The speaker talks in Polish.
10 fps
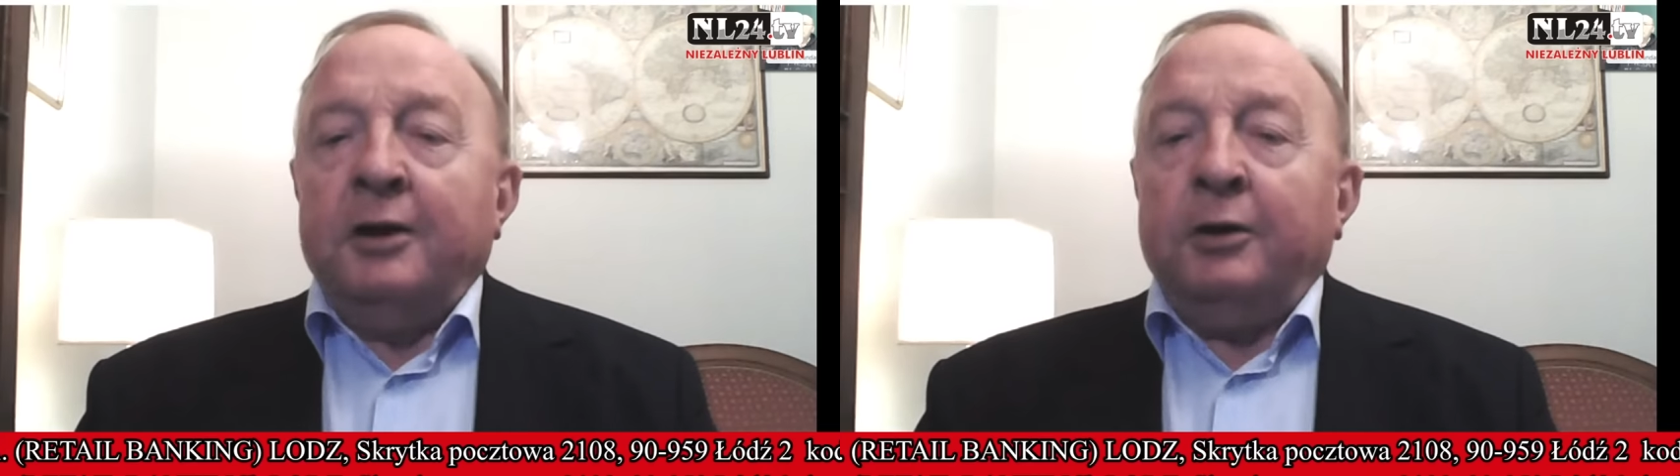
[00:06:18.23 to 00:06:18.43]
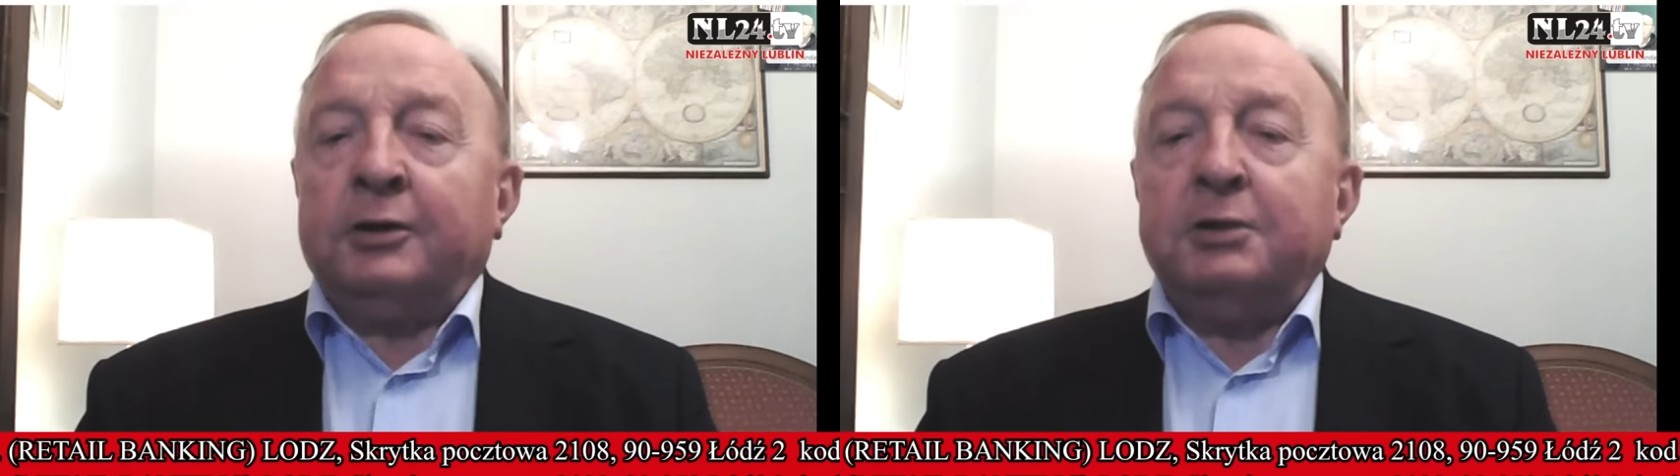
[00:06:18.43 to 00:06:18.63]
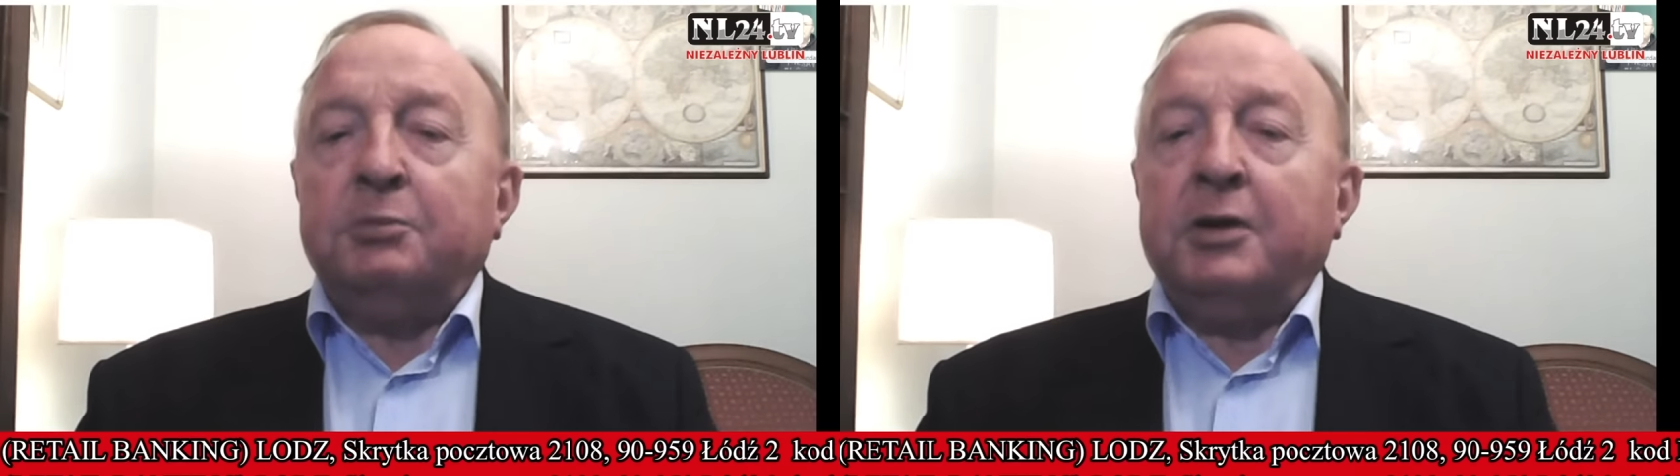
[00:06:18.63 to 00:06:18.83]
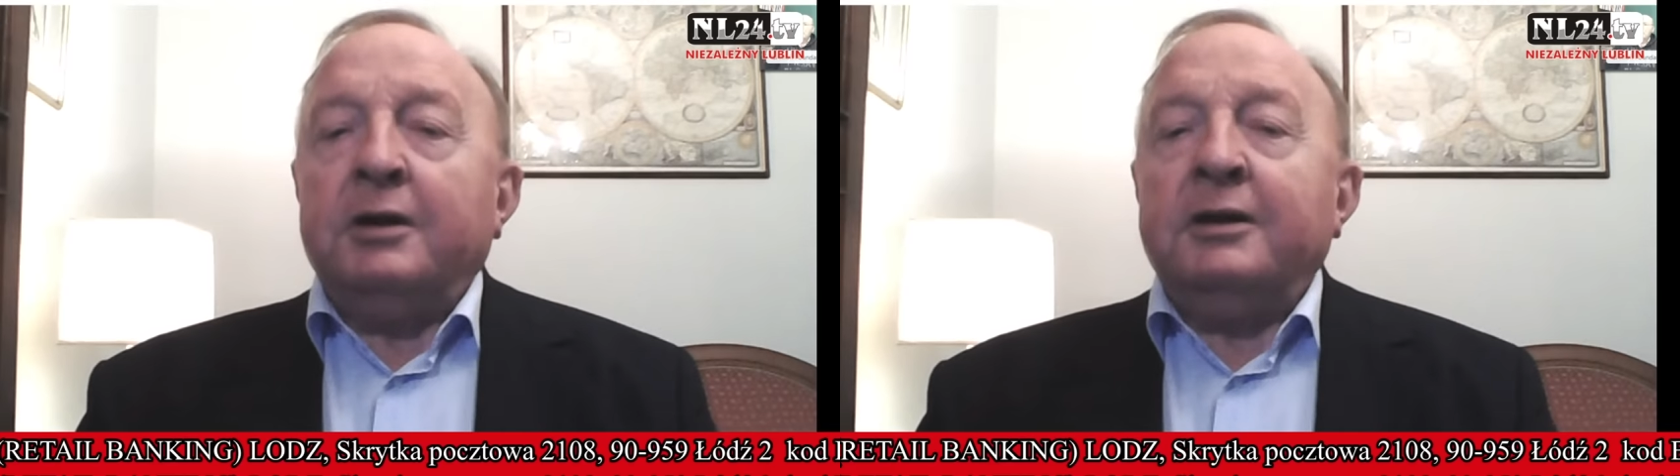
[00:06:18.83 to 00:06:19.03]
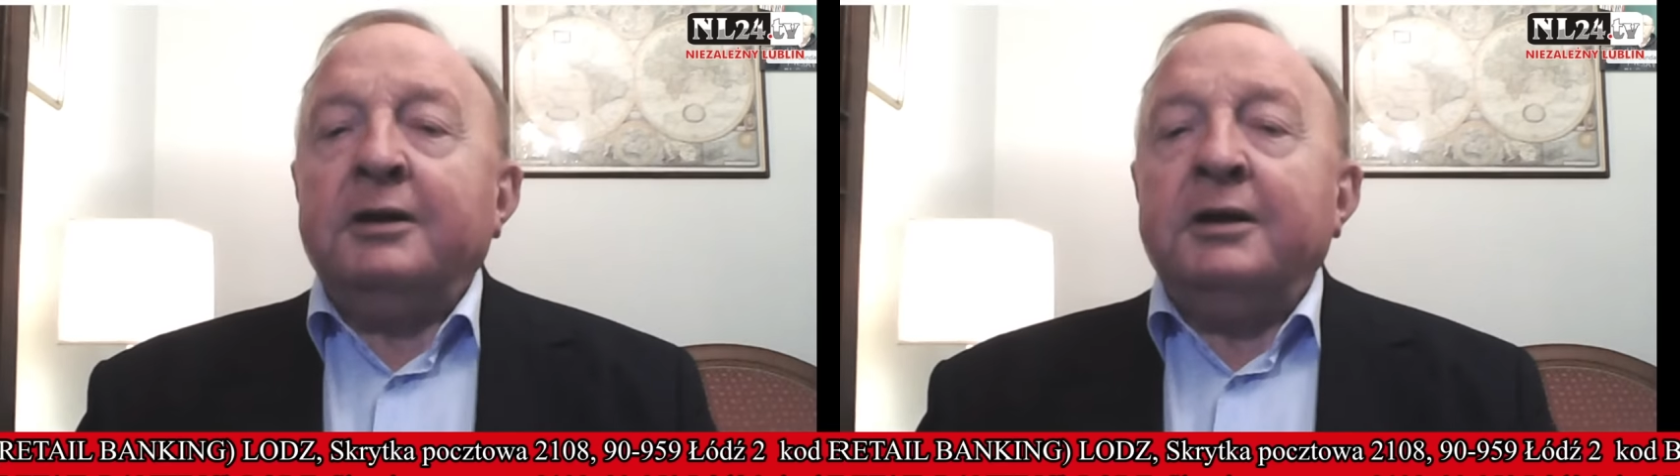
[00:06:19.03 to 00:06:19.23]
o tym,
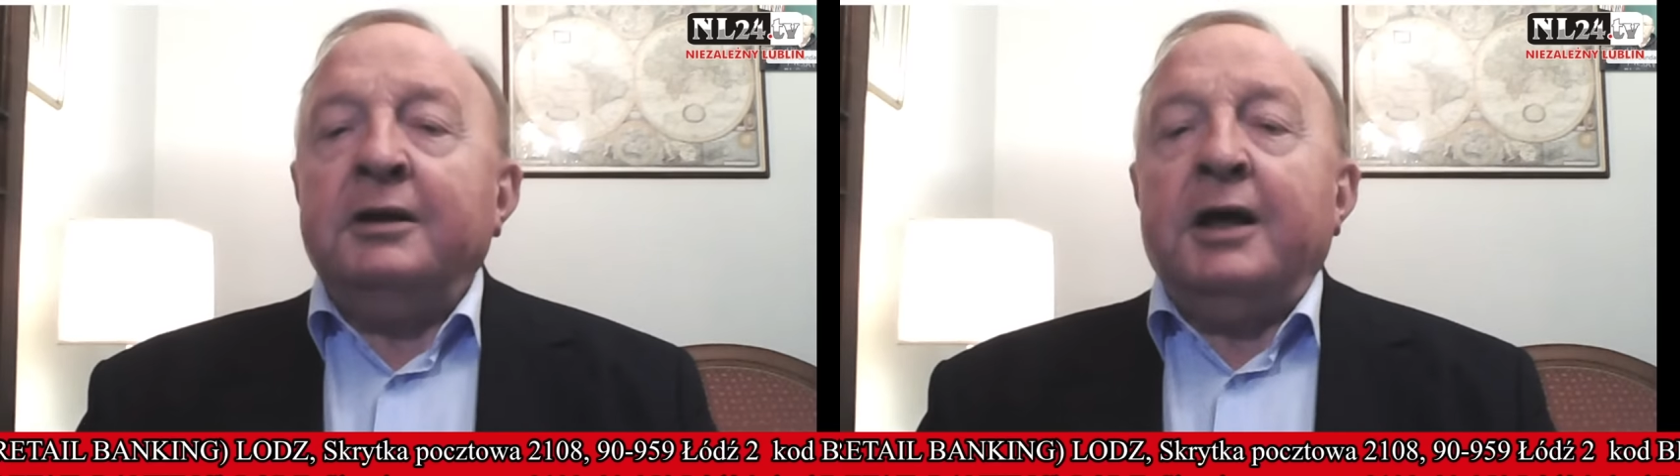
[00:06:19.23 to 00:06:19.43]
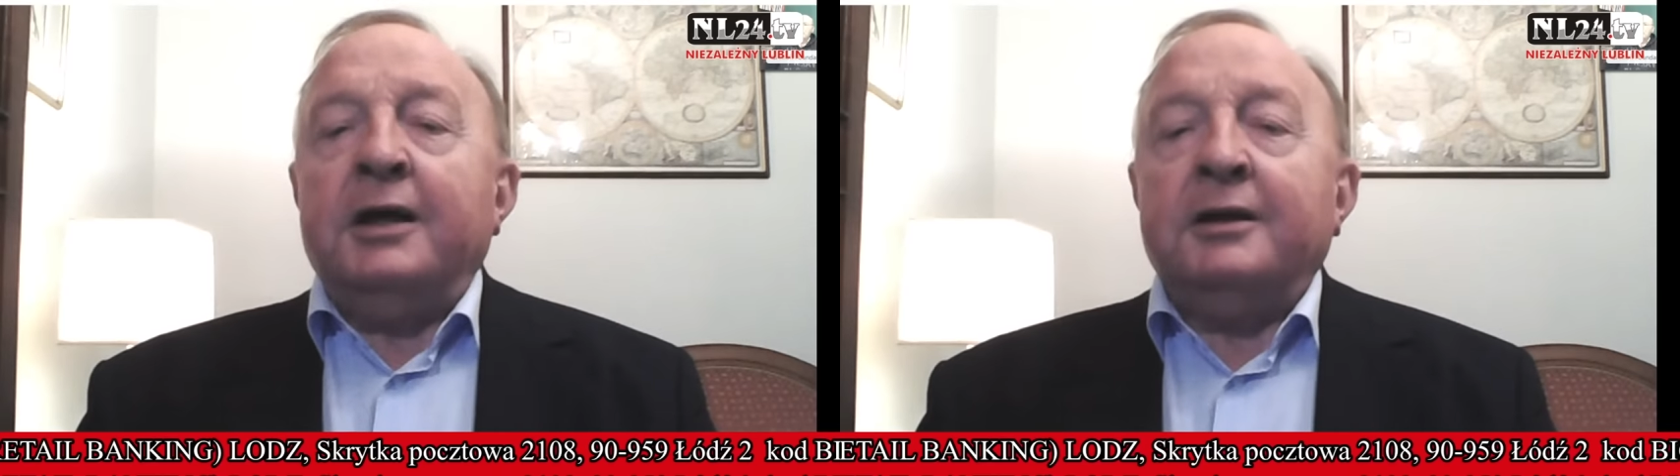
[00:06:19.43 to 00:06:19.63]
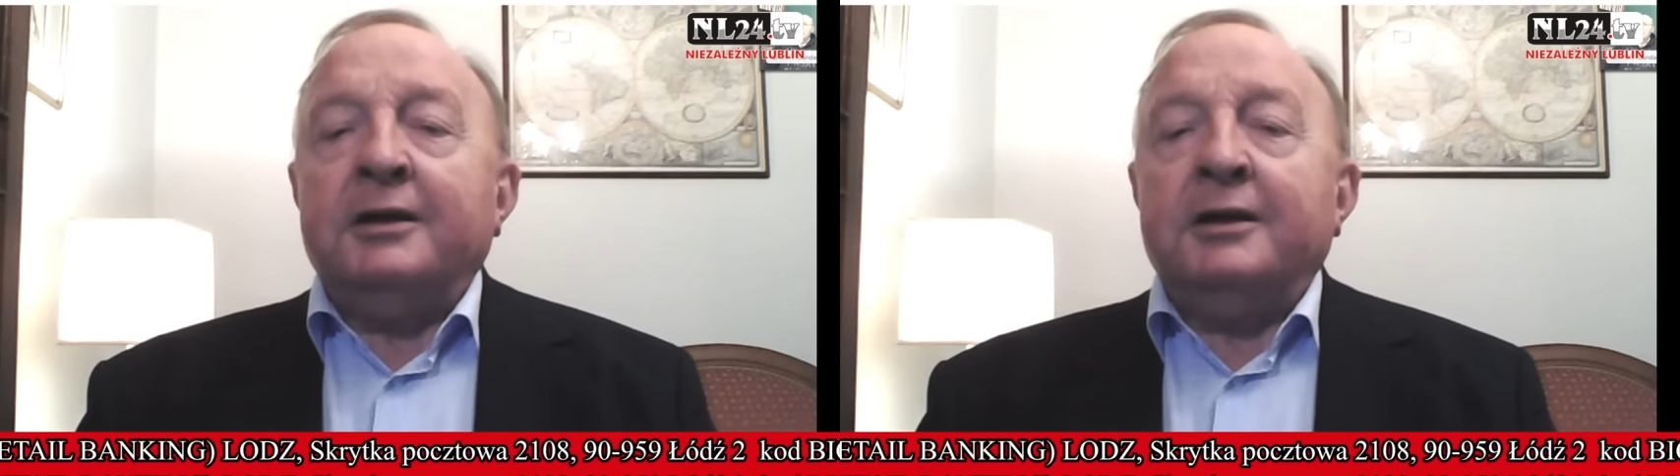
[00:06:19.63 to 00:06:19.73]
ile